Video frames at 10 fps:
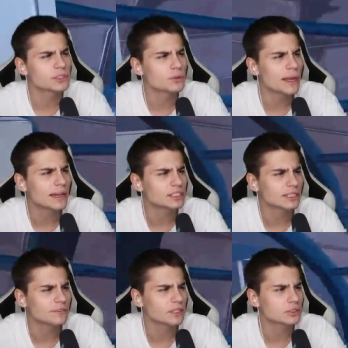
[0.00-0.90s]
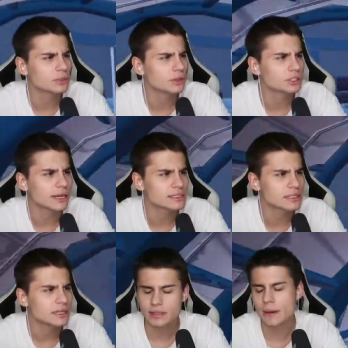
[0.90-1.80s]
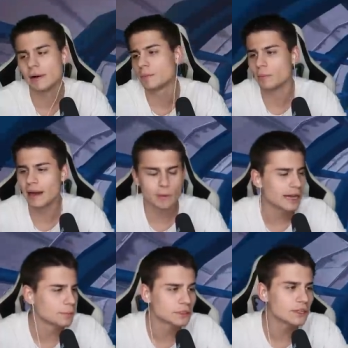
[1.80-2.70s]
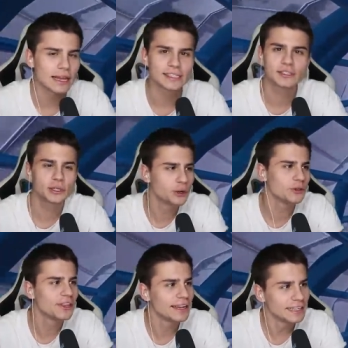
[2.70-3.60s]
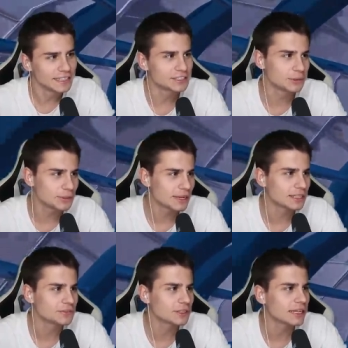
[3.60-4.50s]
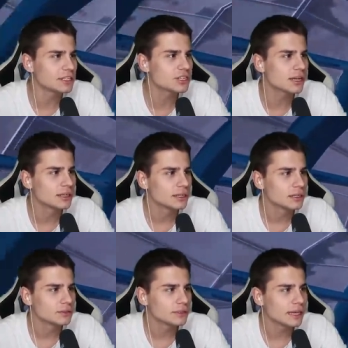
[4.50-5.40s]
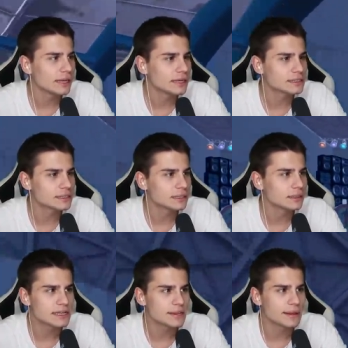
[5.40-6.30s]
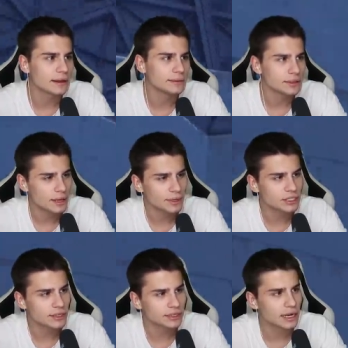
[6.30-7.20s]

prostu umierać jak największą ilość razy. Nie ma problemu, jakby to nie jest trudne, żeby umierać w Fortnite. Tutaj jest cena. Nie ma żadnych